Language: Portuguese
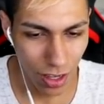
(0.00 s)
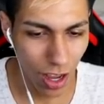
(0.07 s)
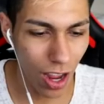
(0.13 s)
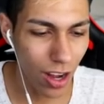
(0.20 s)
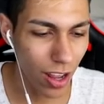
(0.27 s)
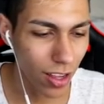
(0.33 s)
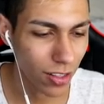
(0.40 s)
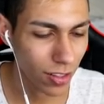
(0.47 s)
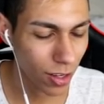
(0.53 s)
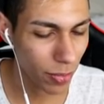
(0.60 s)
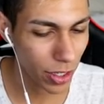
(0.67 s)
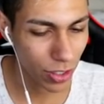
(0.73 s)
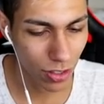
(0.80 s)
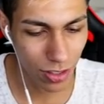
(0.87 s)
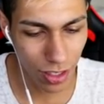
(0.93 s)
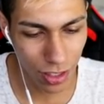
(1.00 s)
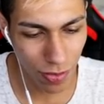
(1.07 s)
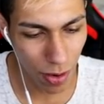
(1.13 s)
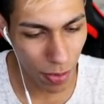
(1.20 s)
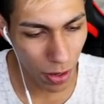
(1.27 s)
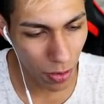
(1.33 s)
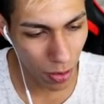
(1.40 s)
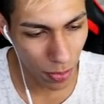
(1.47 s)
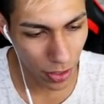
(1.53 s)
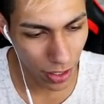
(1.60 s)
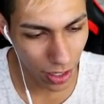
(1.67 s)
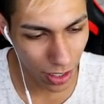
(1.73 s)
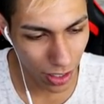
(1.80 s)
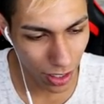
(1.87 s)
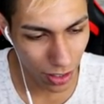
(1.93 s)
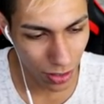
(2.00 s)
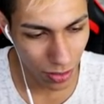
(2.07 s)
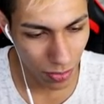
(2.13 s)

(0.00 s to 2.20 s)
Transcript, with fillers: Ah. aliás, calma aí, deixa eu desativar minha nova da realidade.